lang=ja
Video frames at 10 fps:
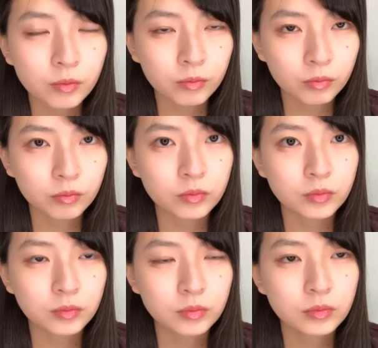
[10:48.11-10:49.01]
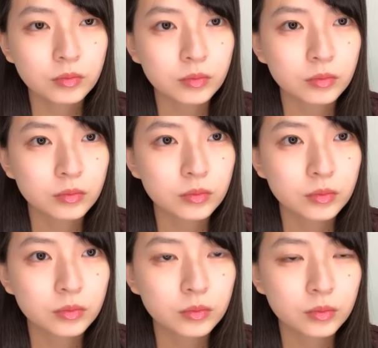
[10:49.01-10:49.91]
うん
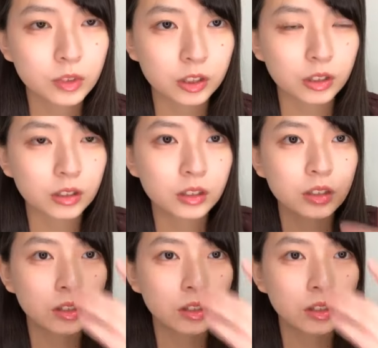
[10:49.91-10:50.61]
なんか